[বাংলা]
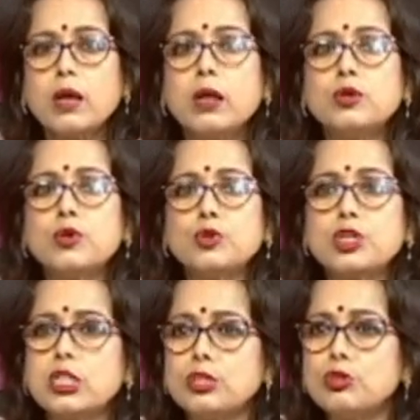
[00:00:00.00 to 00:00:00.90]
তো
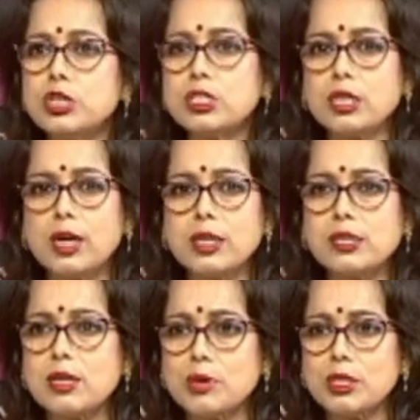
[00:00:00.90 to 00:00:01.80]
সেটা তো কৃষ্টি
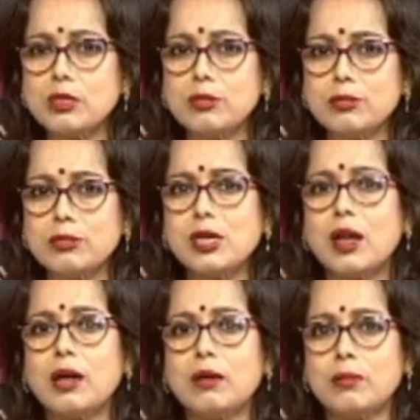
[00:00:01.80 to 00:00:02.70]
কালচার আমাদের যা
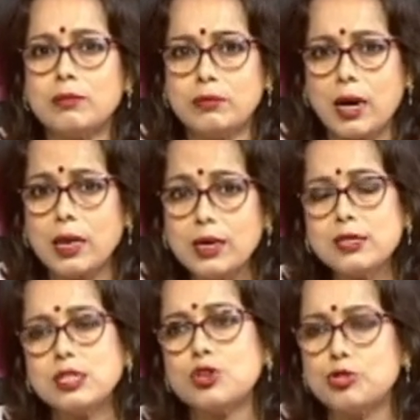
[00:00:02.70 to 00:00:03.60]
বাঙালির
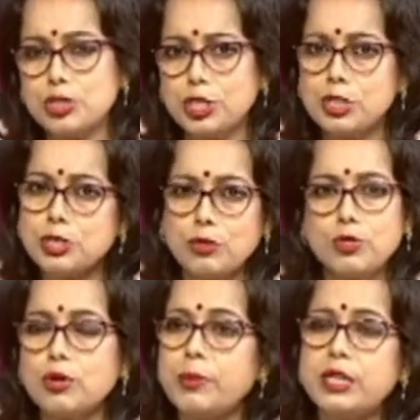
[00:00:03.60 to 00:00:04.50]
যে সংস্কৃতি সেগুলো
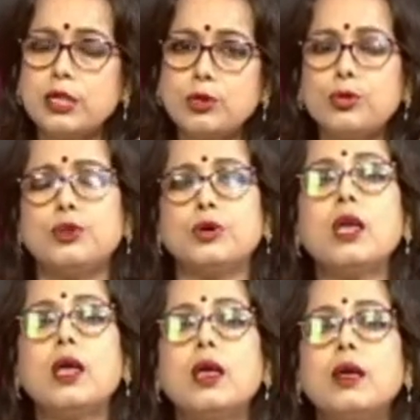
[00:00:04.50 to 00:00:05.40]
তো মেনটেন হলোই
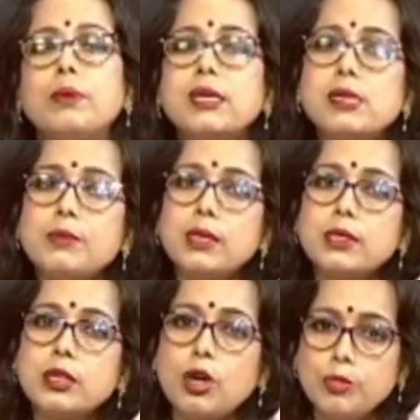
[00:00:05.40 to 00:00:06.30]
প্লাস আমাদের
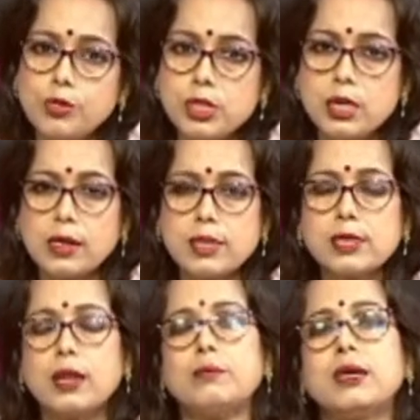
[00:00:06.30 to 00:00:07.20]
একটা কমিউনিটি অ্যালায়েন্স
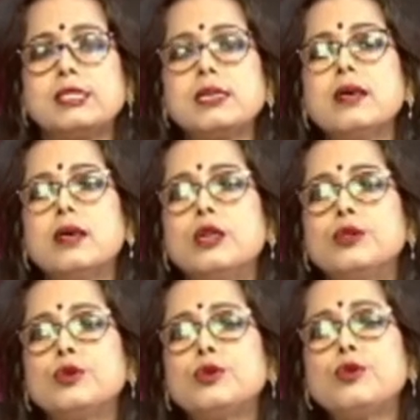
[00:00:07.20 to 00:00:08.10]
ক্লাব আছে
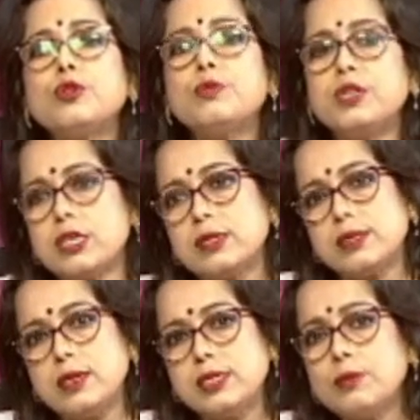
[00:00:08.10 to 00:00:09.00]
ধরুন কোনো বিশেষ
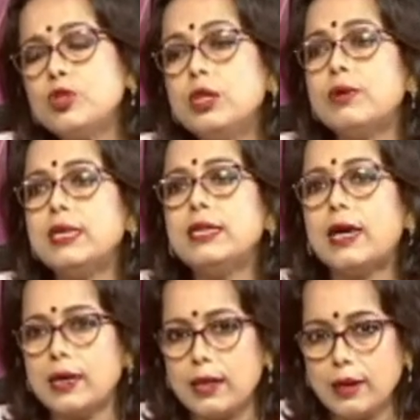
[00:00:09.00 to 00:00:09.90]
দিন যেমন দিওয়ালির
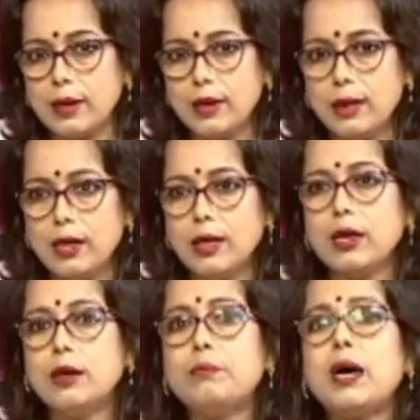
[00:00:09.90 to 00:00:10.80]
আগে
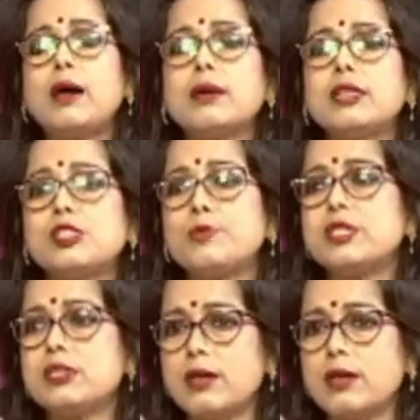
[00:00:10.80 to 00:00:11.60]
বা ক্রিসমাসের